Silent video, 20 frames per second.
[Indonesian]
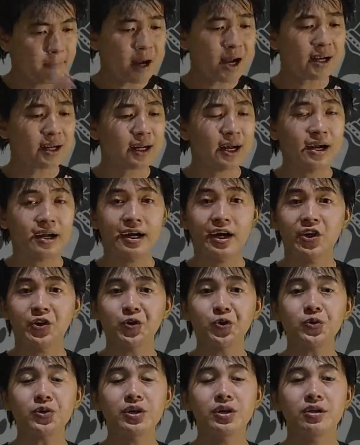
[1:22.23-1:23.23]
maka
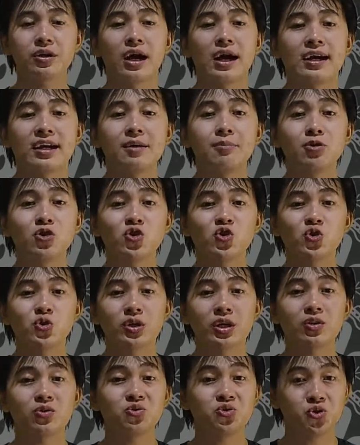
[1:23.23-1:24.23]
cartoon girl akan
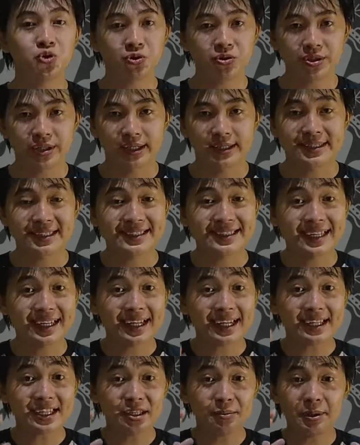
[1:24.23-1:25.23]
menunjukkan wujudnya
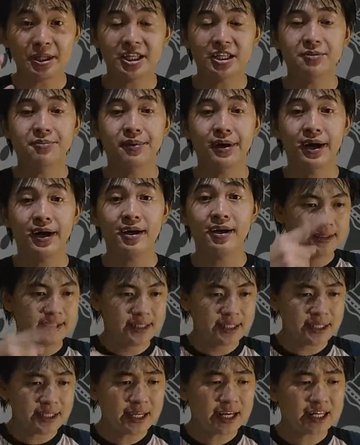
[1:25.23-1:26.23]
secara tiba-tiba
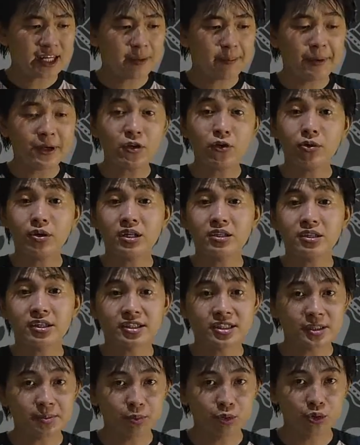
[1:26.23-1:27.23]
di hadapan orang
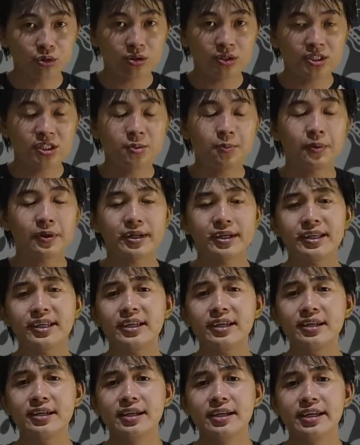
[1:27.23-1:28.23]
tersebut
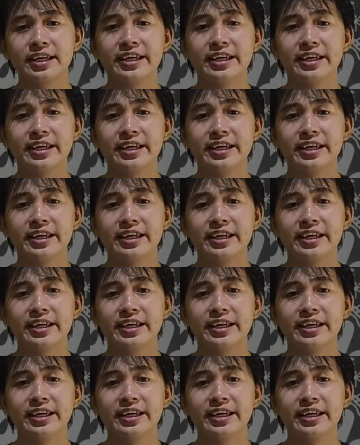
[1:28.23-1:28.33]
seperti